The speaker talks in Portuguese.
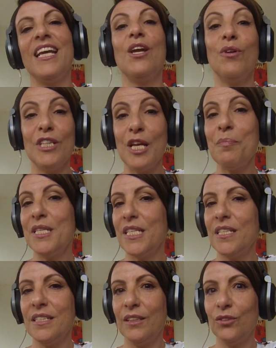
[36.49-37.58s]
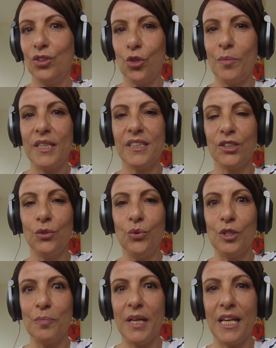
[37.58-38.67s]
Eu andei pesquisando sobre essas
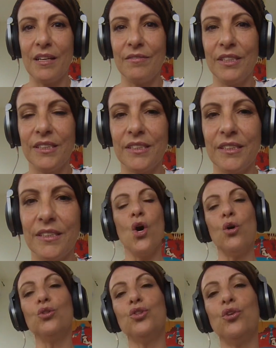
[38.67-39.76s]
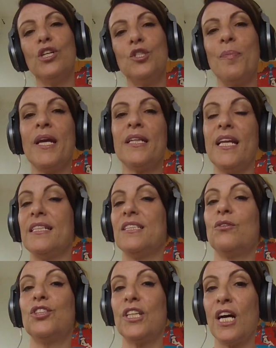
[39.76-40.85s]
duas palavras. Os dois pertencem
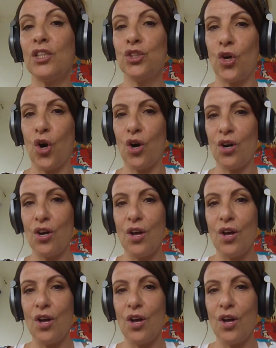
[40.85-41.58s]
ao estar só,